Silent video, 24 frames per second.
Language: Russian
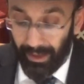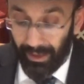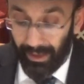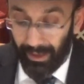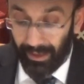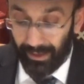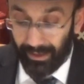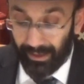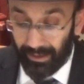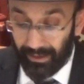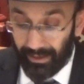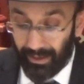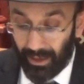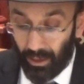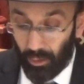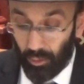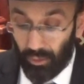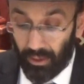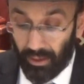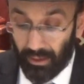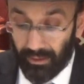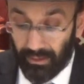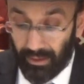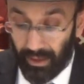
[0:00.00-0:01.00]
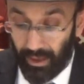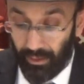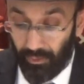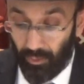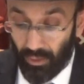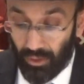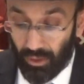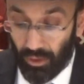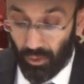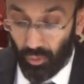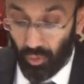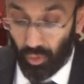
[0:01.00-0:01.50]
А когда
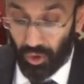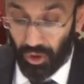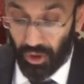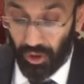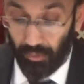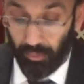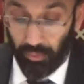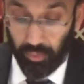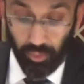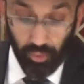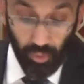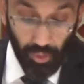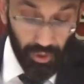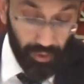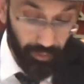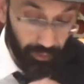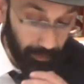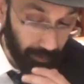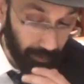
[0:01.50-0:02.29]
удостаиваются души будущего